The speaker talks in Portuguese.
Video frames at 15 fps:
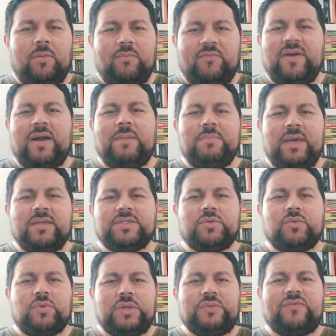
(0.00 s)
Obviamente,
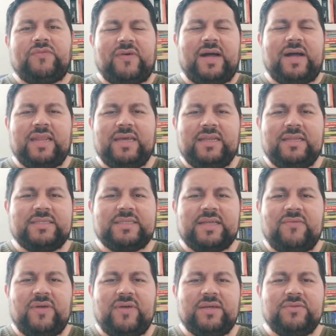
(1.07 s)
quando fala, ele
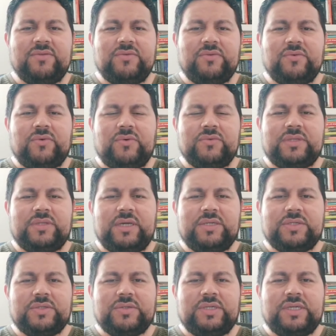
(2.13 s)
está falando num
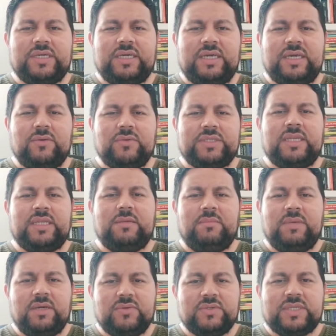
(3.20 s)
contexto de que os
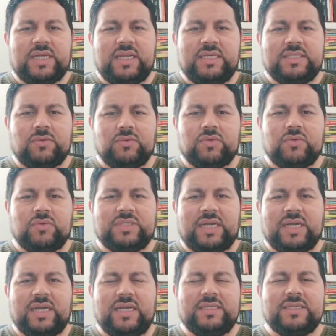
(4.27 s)
inimigos ali são todos
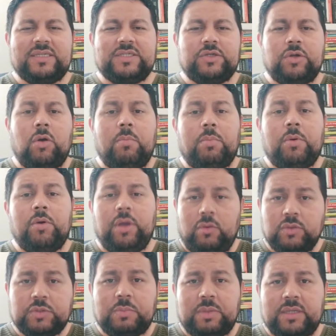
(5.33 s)
aqueles que se opõem
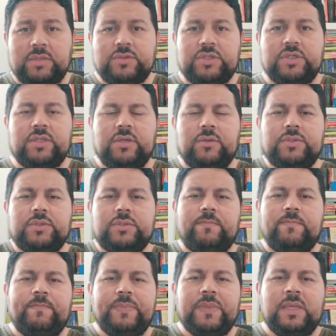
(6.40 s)
aos planos de Deus.
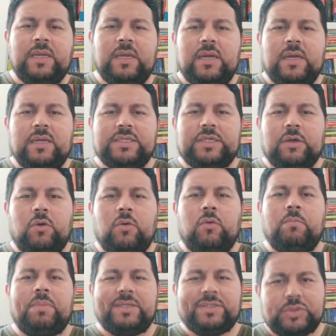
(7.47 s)

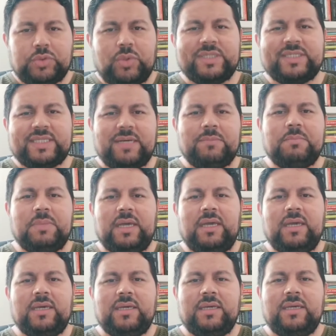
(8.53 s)
São pessoas
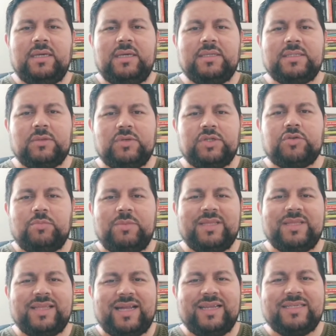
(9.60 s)
também que são
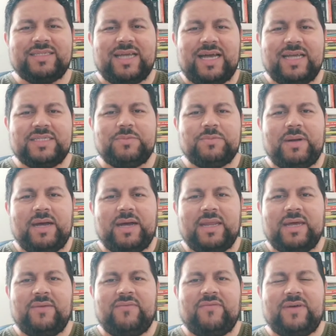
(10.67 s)
instrumentalizadas
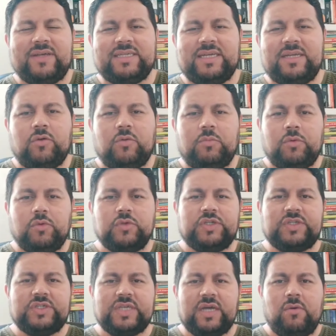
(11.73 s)
para fazerem
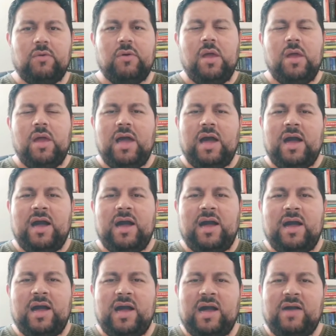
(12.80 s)
oposição
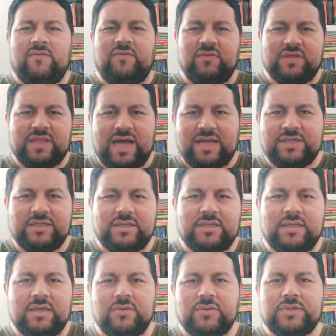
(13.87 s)
à vontade de
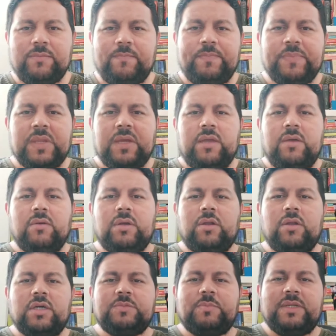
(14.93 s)
Deus. E o que
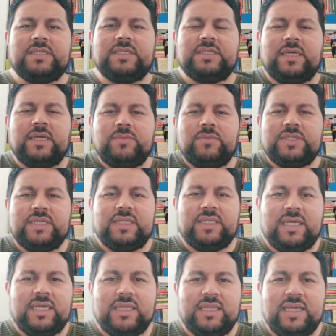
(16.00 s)
nós precisamos
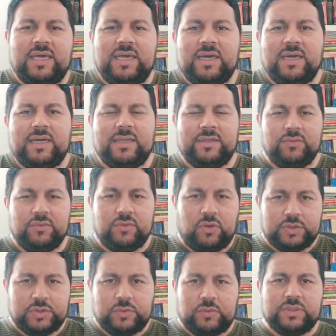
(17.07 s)
entender no
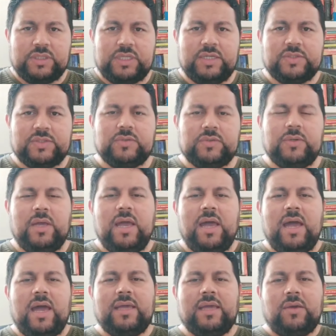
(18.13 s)
nosso contexto
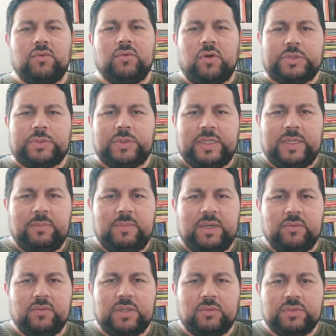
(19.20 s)
é que o nosso
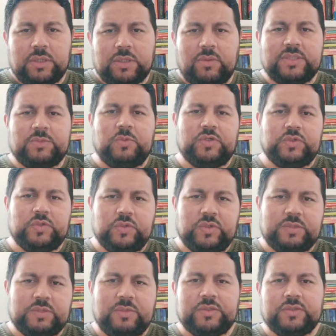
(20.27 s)
inimigo não são as
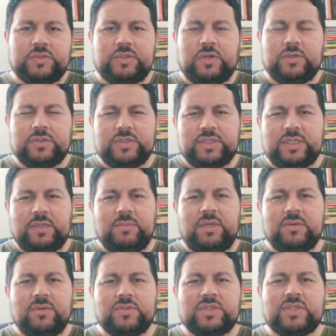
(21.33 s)
pessoas, mas os nossos
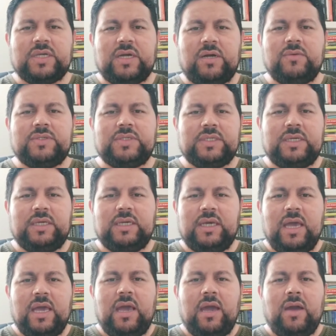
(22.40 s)
inimigos são sim
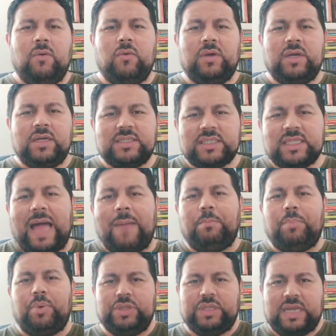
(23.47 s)
o que está
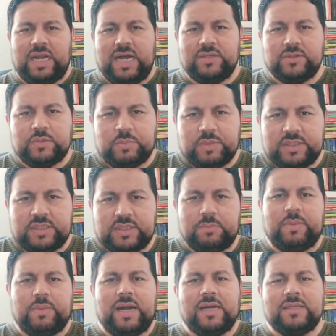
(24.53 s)
por trás, os
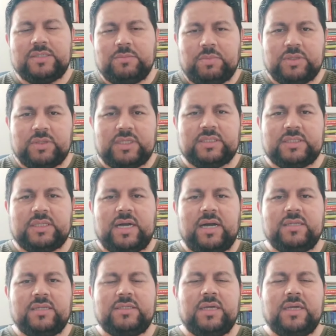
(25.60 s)
principados e
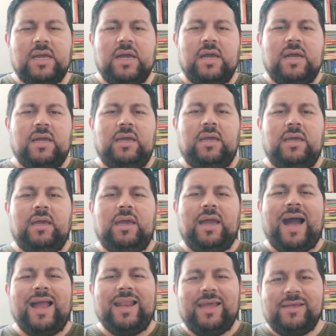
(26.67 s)
potestades. E,
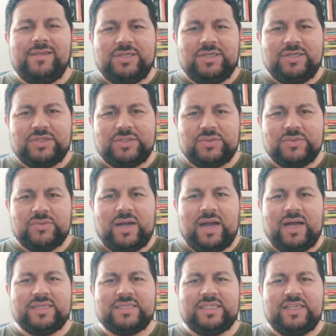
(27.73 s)
além disso,
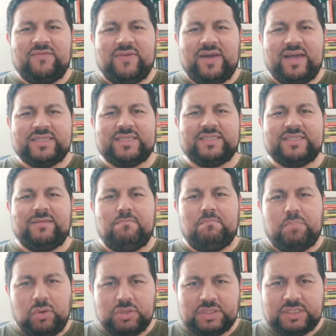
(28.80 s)
as diversas
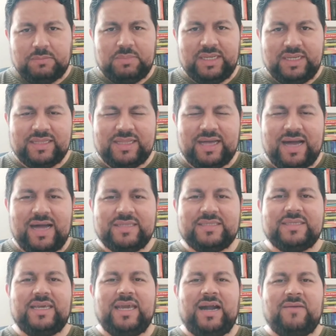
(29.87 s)

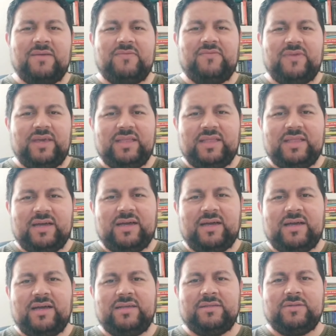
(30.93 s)
impossibilidades que a vida,
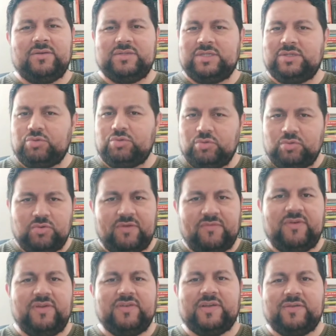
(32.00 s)
nossa estrutura
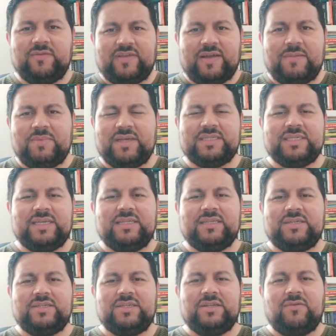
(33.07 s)
física, nos
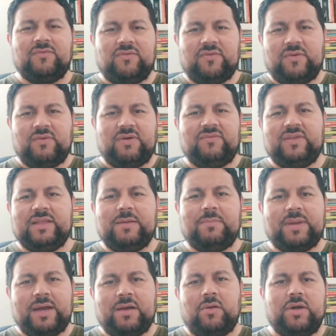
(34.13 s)
apresenta de não viver uma vida
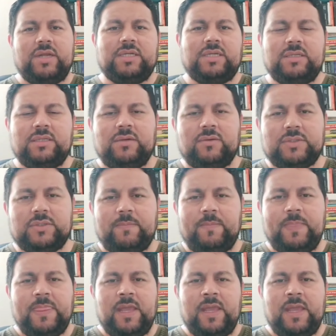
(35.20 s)
para a glória de Deus.